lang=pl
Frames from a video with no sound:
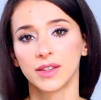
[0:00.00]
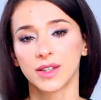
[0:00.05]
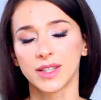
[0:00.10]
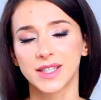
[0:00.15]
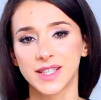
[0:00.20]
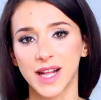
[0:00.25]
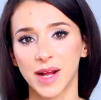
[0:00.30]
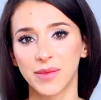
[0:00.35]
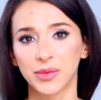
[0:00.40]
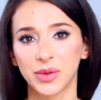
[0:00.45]
To
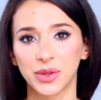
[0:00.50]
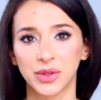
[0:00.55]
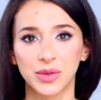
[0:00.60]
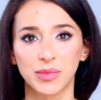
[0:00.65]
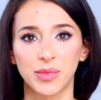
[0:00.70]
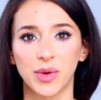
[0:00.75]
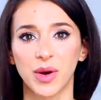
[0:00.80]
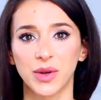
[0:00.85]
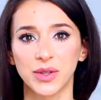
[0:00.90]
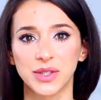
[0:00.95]
stamtąd
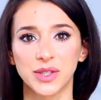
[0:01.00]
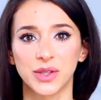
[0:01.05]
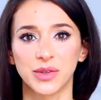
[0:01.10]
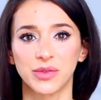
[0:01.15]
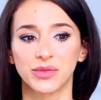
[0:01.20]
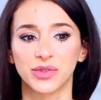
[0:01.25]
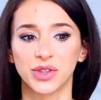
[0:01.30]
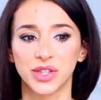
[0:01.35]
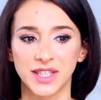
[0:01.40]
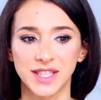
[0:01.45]

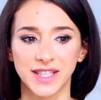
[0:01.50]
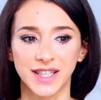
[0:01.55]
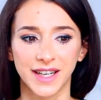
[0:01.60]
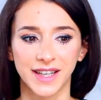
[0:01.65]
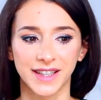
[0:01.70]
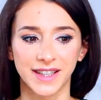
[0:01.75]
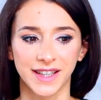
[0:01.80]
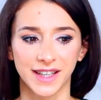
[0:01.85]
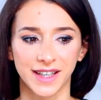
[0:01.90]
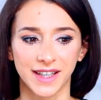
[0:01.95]
pochodzą
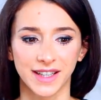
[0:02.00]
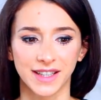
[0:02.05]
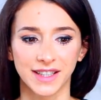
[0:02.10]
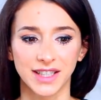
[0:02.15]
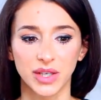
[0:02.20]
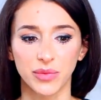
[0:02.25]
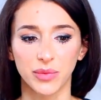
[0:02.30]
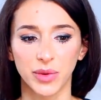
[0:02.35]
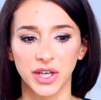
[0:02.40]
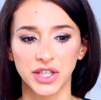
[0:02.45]
wszystkie te
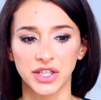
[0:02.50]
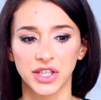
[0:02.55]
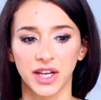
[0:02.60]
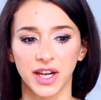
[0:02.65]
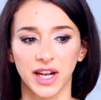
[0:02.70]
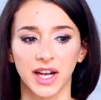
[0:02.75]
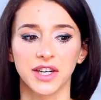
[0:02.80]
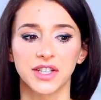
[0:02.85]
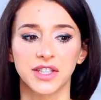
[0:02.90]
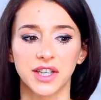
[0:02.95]

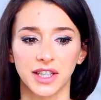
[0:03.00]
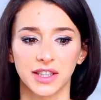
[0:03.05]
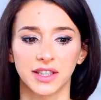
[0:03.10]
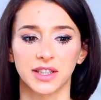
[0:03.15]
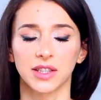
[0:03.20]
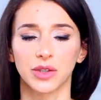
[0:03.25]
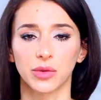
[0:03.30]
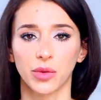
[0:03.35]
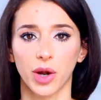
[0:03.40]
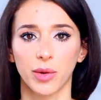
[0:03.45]
śmieszne
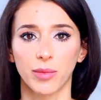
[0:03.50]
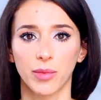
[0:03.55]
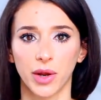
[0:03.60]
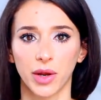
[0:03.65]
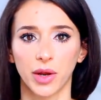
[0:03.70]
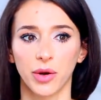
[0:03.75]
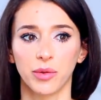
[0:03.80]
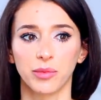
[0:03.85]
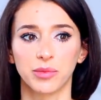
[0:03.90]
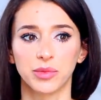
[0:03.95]
gadżety, które
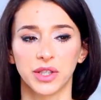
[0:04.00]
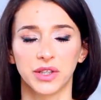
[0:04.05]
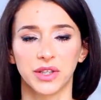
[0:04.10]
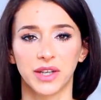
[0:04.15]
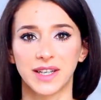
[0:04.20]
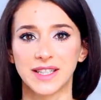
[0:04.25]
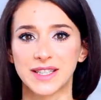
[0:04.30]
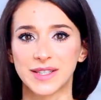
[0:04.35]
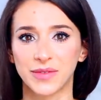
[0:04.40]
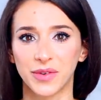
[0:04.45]
mają
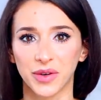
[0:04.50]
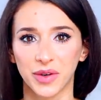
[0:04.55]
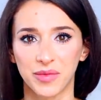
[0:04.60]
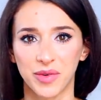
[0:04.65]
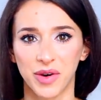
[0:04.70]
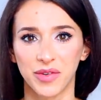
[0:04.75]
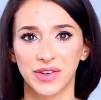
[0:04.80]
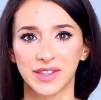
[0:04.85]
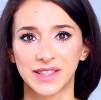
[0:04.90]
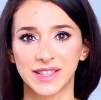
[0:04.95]

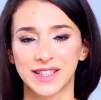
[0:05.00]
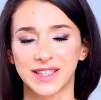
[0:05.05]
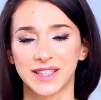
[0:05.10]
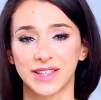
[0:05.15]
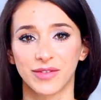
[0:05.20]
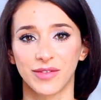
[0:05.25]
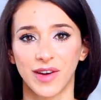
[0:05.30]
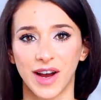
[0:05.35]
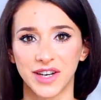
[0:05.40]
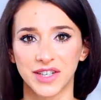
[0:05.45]
przetransformować
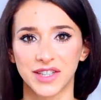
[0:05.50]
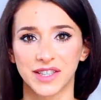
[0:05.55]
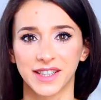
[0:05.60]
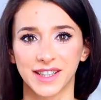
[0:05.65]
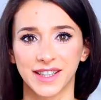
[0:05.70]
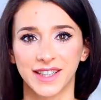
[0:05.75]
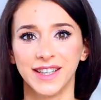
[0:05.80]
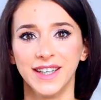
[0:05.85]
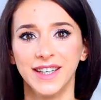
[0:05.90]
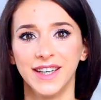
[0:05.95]

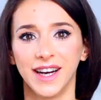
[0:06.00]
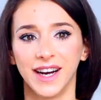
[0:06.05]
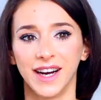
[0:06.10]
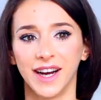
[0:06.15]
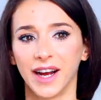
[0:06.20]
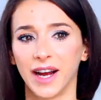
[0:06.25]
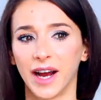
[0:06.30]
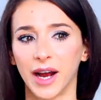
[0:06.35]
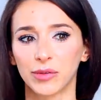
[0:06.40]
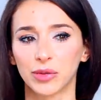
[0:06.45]
twarze,
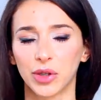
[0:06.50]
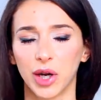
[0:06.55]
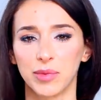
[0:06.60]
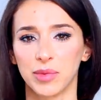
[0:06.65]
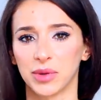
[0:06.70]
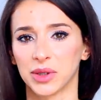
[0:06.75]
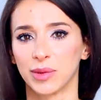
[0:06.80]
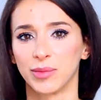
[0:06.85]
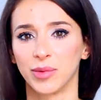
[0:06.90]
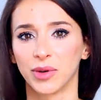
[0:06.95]
e, a które
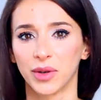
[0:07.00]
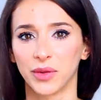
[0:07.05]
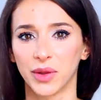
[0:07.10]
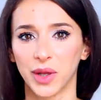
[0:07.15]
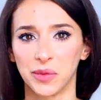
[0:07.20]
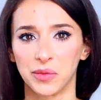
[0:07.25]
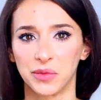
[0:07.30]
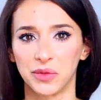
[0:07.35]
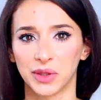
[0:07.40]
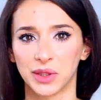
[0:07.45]
potem
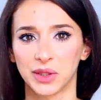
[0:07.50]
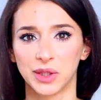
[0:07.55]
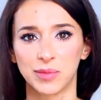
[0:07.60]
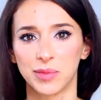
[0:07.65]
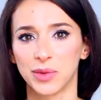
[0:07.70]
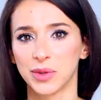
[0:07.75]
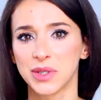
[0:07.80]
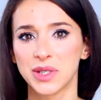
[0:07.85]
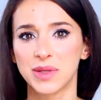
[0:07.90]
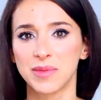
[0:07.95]
oglądamy w jakichś
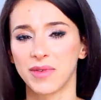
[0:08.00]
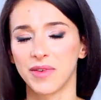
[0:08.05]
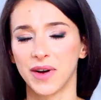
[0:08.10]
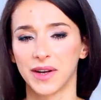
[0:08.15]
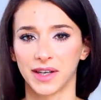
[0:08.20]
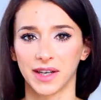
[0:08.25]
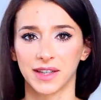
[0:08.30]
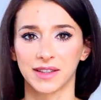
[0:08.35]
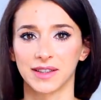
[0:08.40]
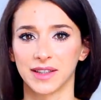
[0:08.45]

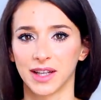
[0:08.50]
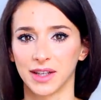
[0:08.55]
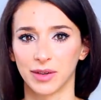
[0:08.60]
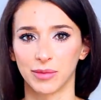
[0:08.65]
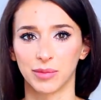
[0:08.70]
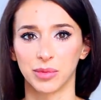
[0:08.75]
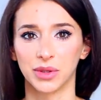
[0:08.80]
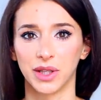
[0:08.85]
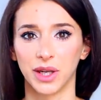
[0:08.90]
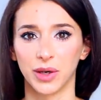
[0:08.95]
podsumowaniach
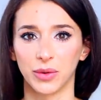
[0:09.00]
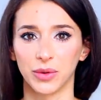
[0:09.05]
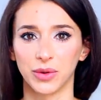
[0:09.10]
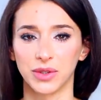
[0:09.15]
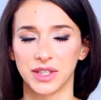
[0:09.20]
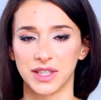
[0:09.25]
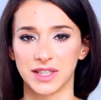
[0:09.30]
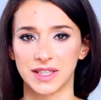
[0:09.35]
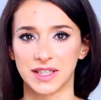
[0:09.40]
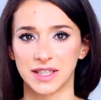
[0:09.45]
na pudelku
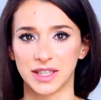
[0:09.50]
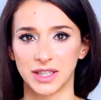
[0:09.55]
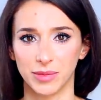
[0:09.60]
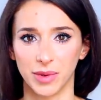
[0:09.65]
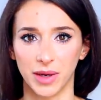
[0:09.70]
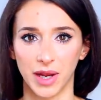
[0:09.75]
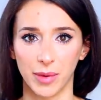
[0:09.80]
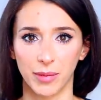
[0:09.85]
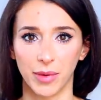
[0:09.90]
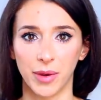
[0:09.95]
i się z nich
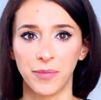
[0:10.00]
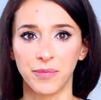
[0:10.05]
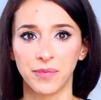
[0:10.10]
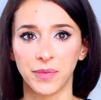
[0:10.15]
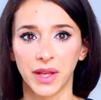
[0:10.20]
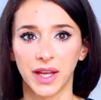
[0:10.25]
śmiejemy.